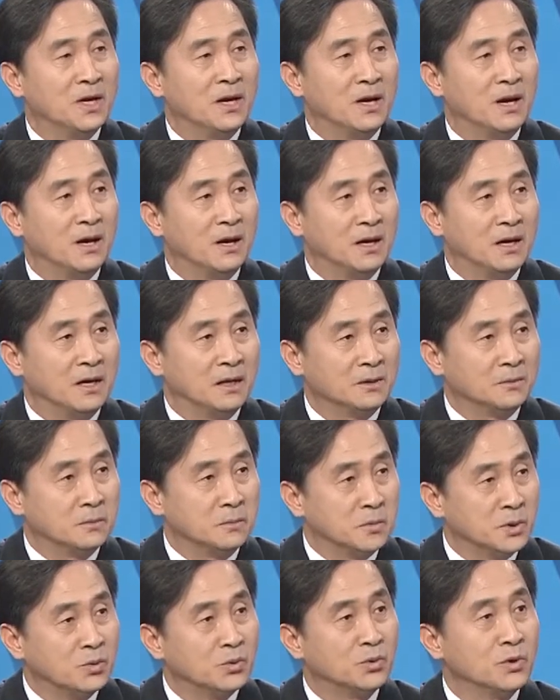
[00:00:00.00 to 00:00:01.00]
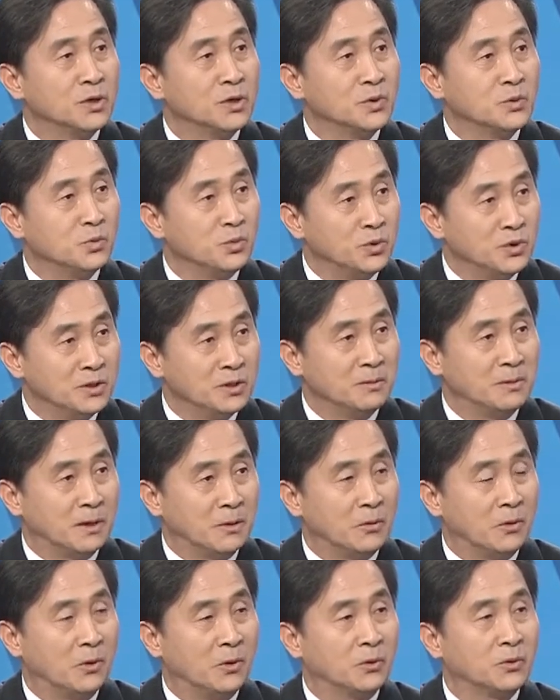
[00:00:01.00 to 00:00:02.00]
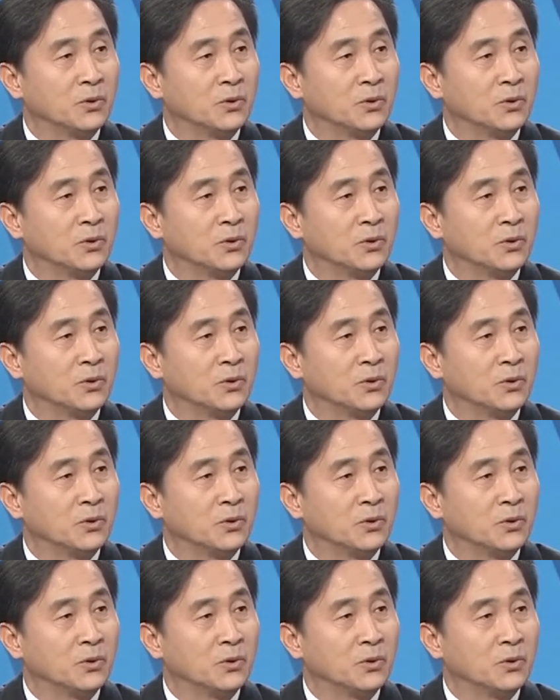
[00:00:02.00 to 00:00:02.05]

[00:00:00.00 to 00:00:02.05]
어, 미국을 위협하고